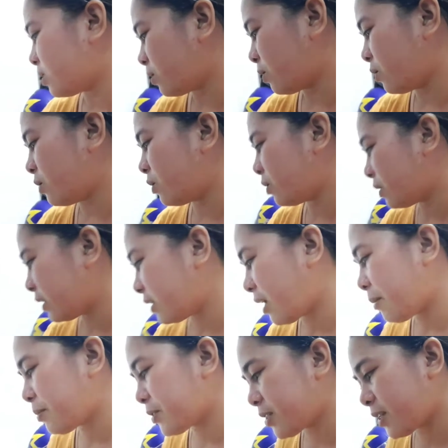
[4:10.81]
So,
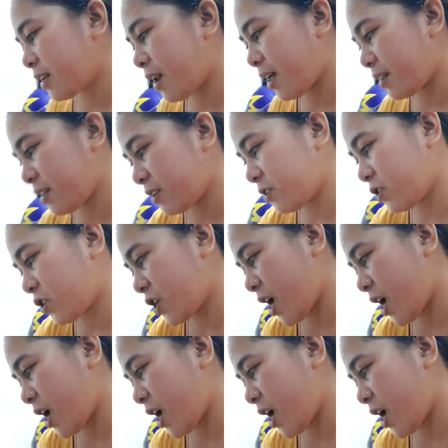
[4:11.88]
natapos na natin